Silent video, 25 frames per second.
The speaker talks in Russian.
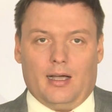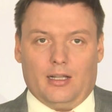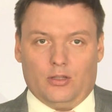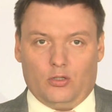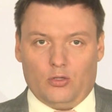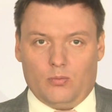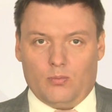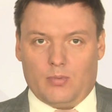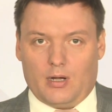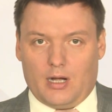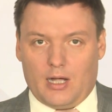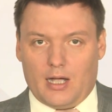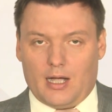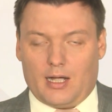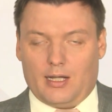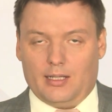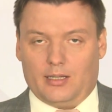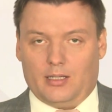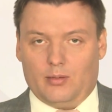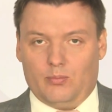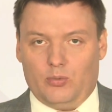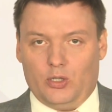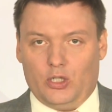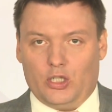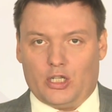О том,
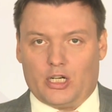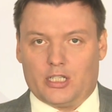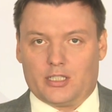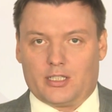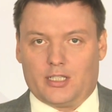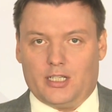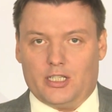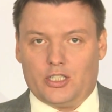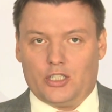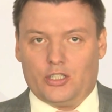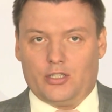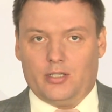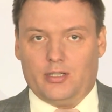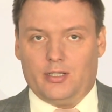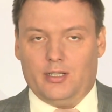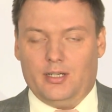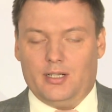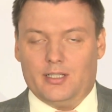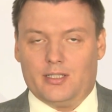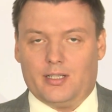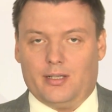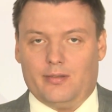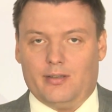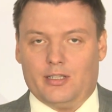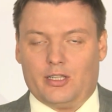как это было, расскажет
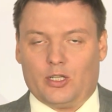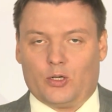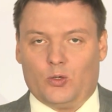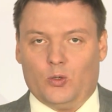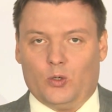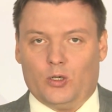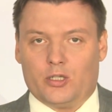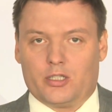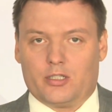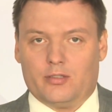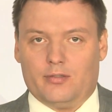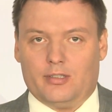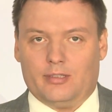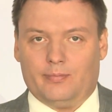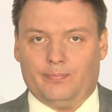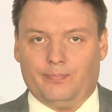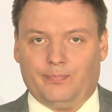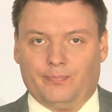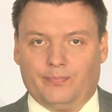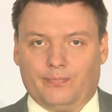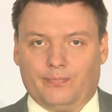Елизавета Колесова.